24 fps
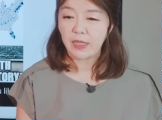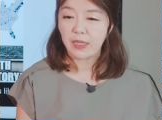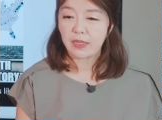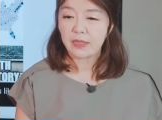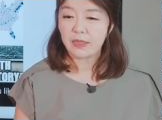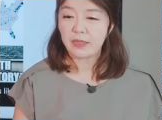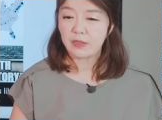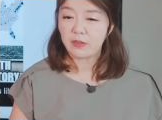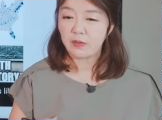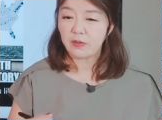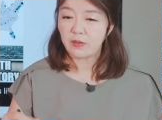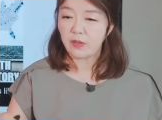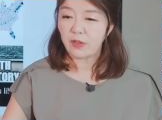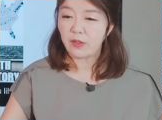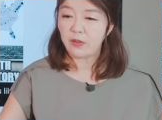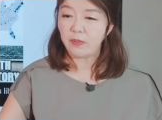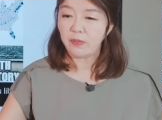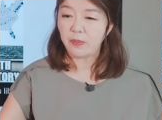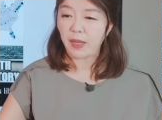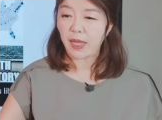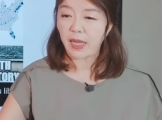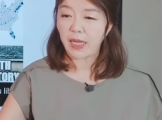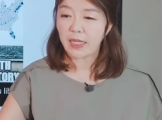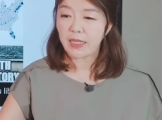그리고요
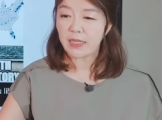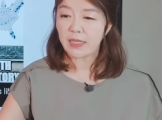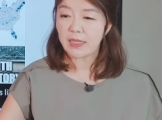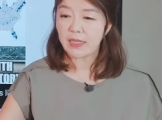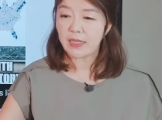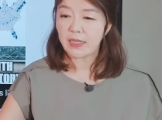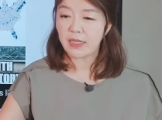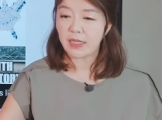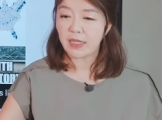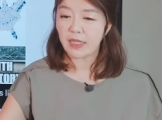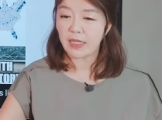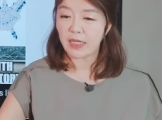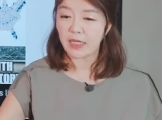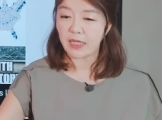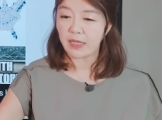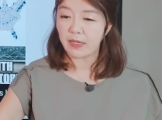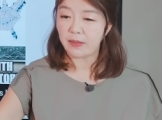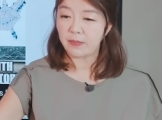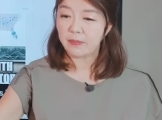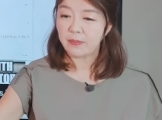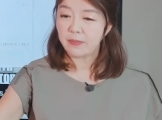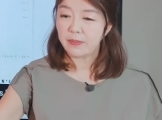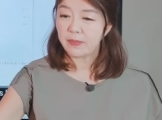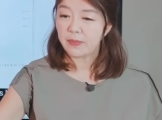
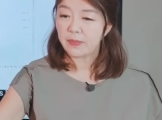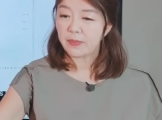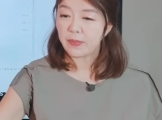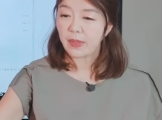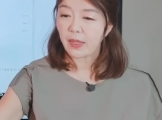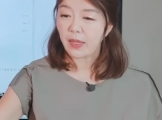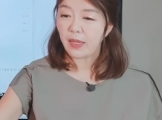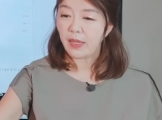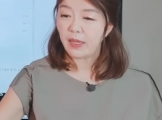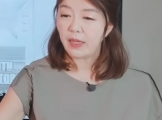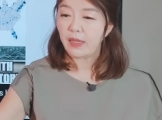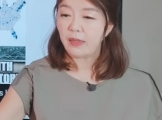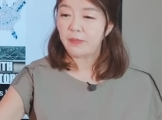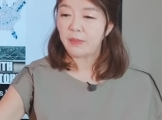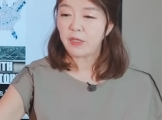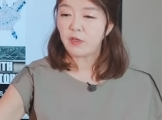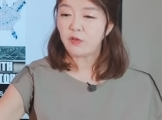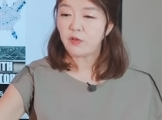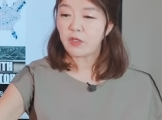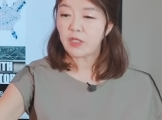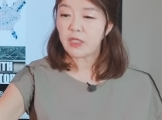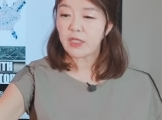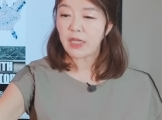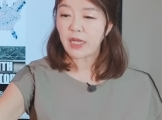바이든이
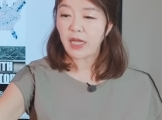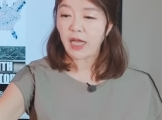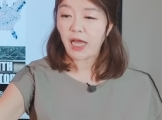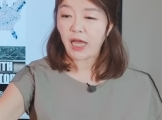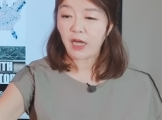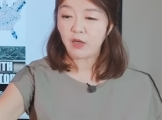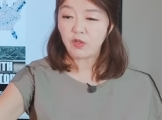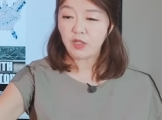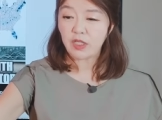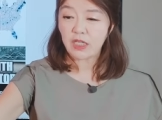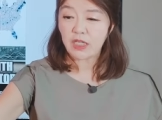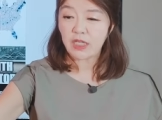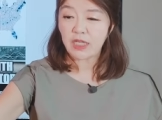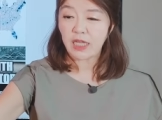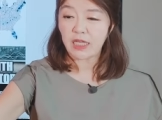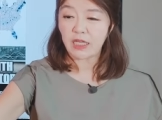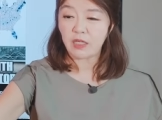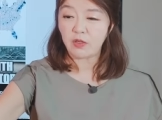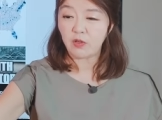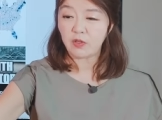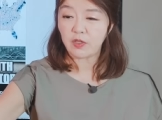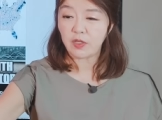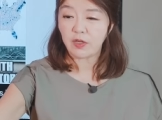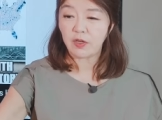미국은 카운티
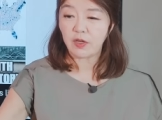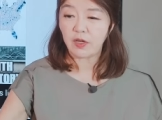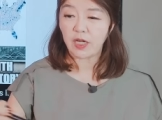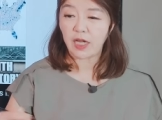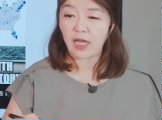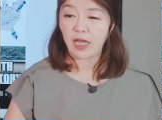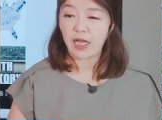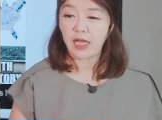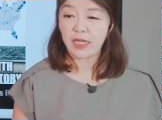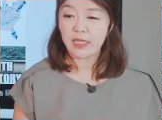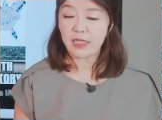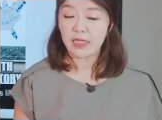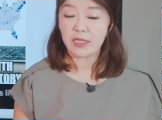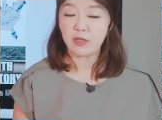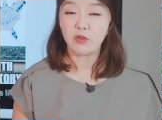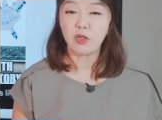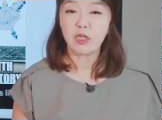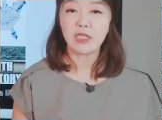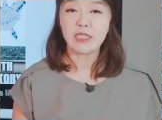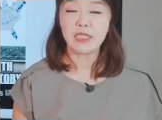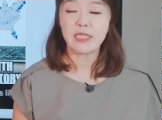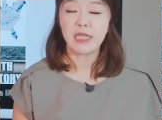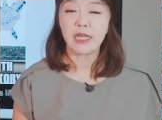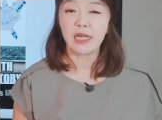단위로 선거가
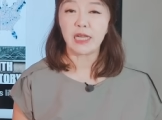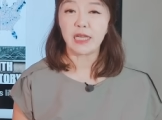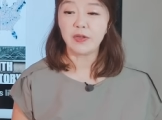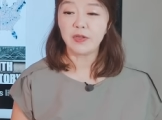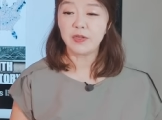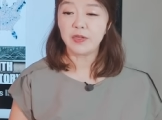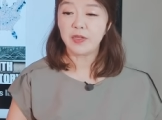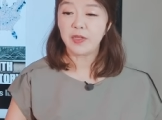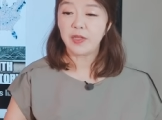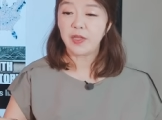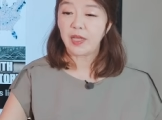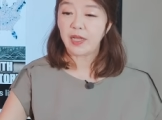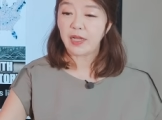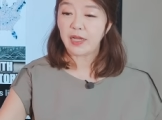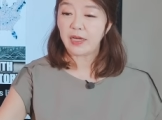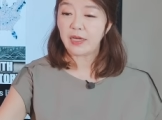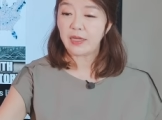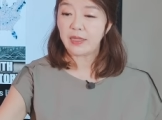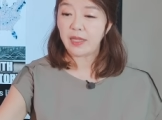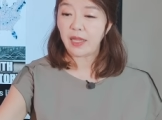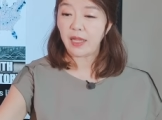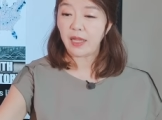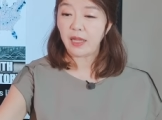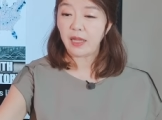이루어지잖아요.
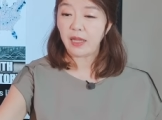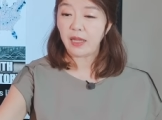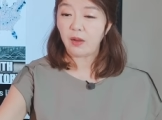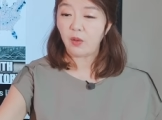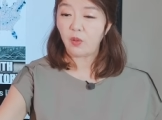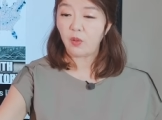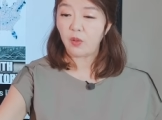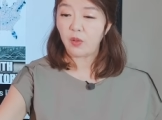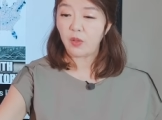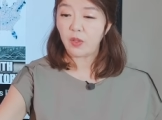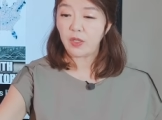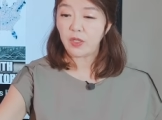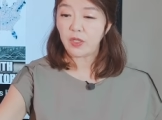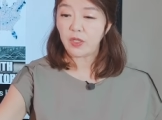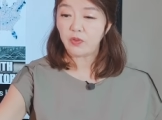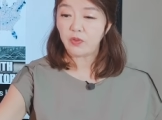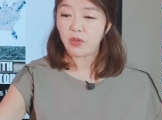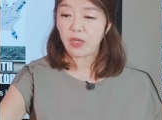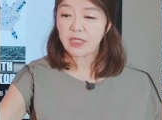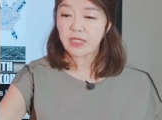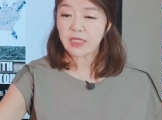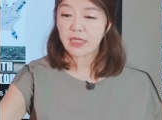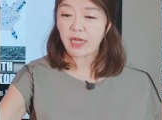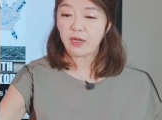그런데 all
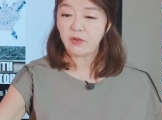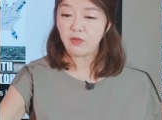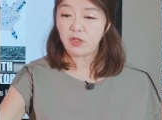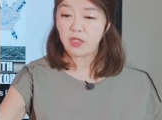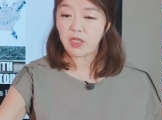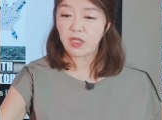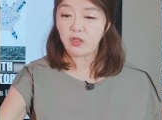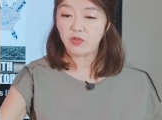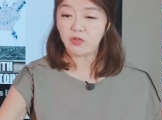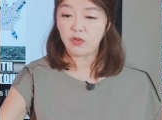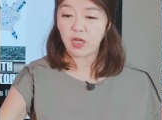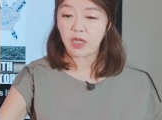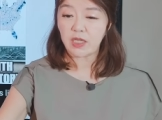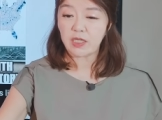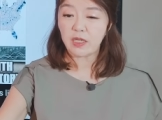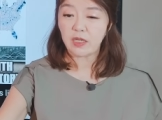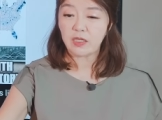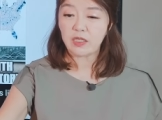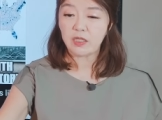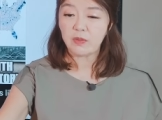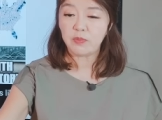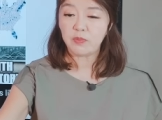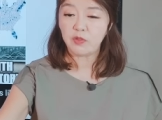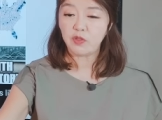US 카운티 중에서
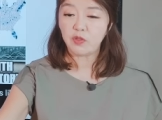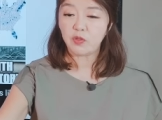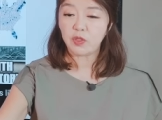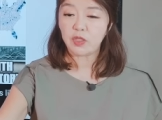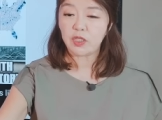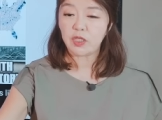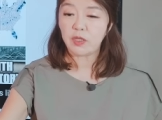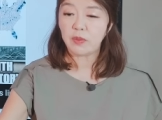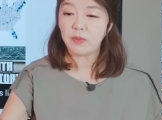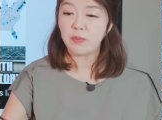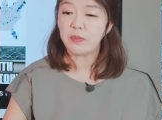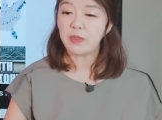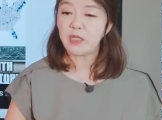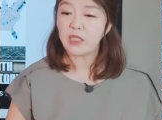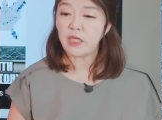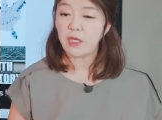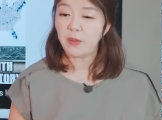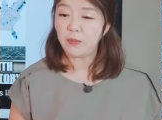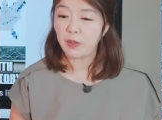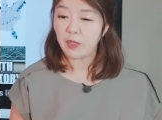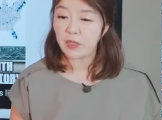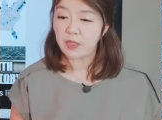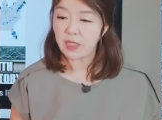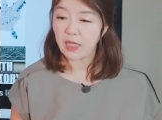
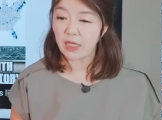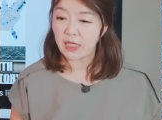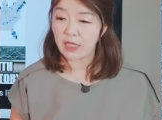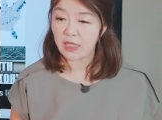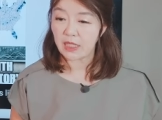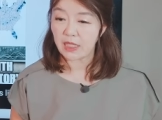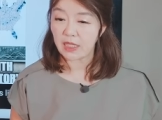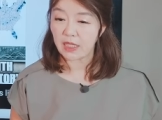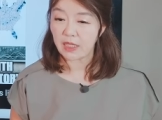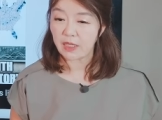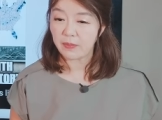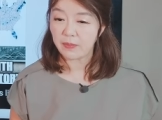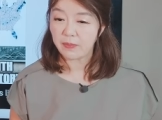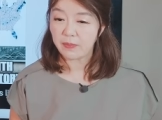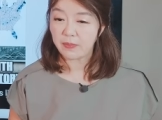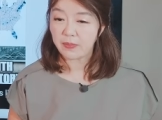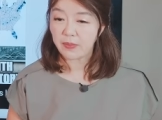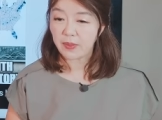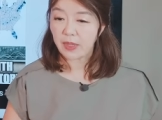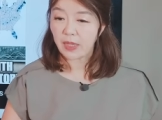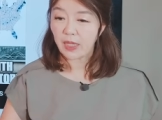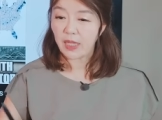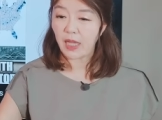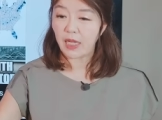
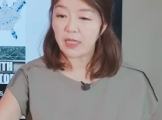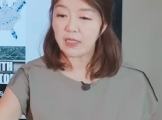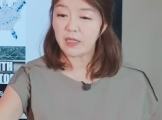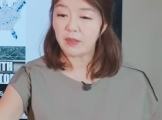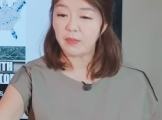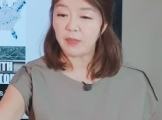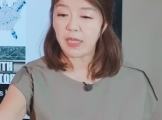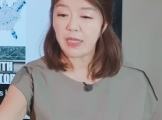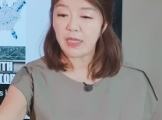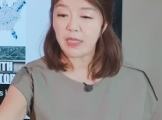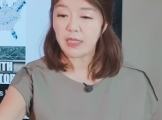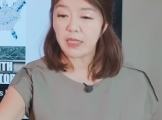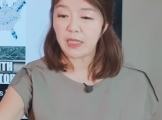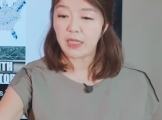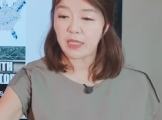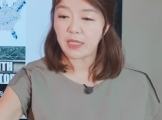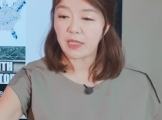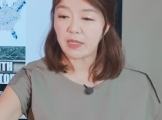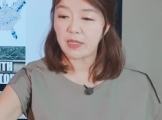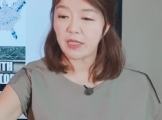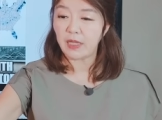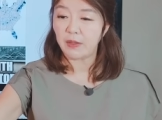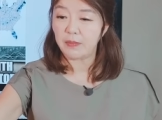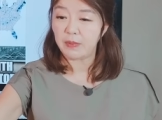16.7%에서만
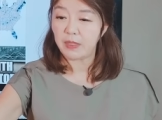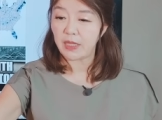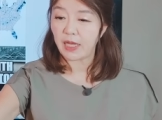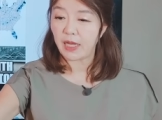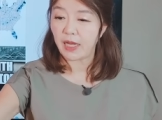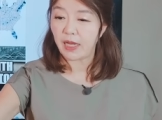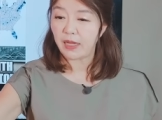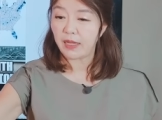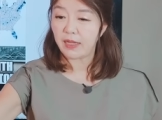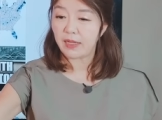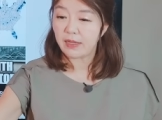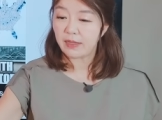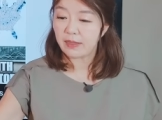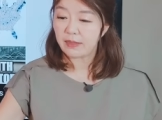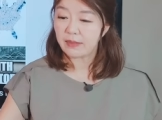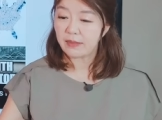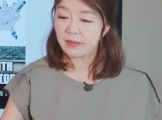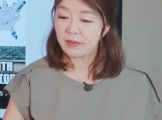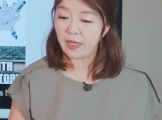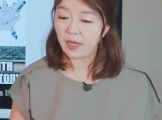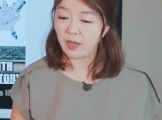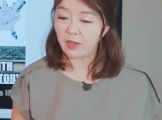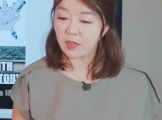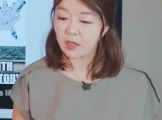이겼답니다.
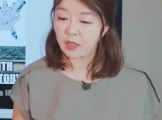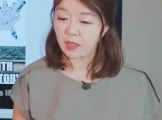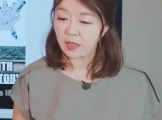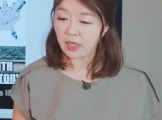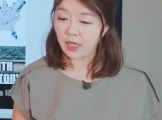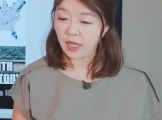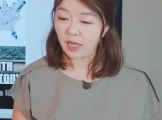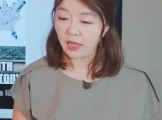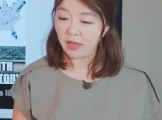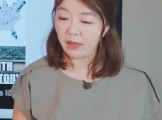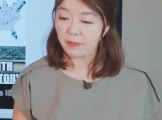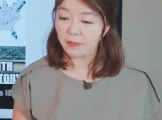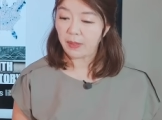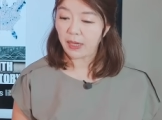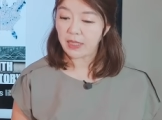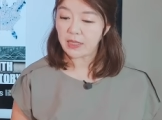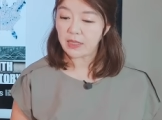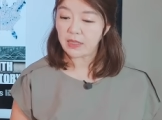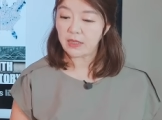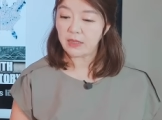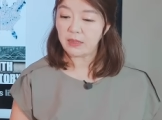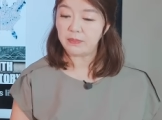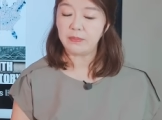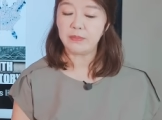그런데 어떻게
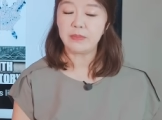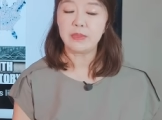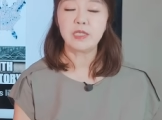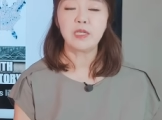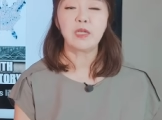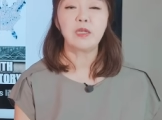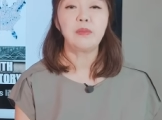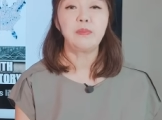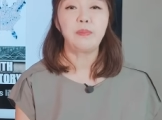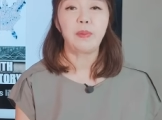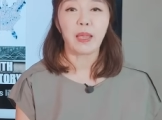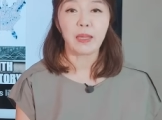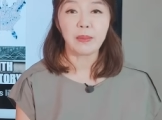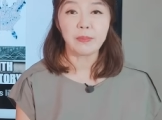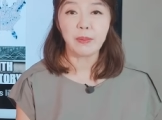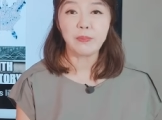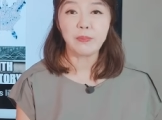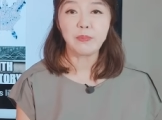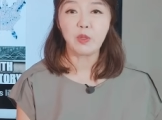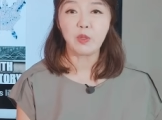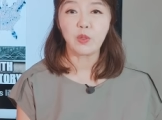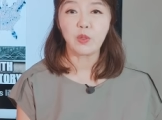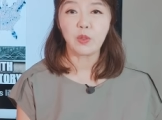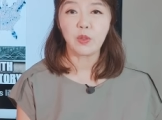
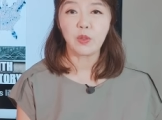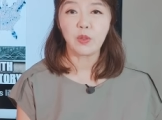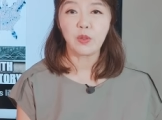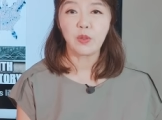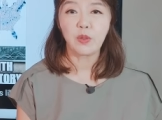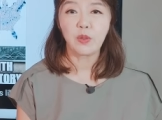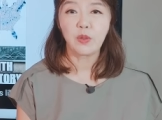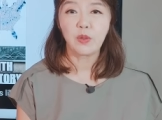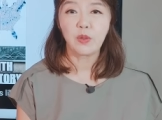8,100만 표로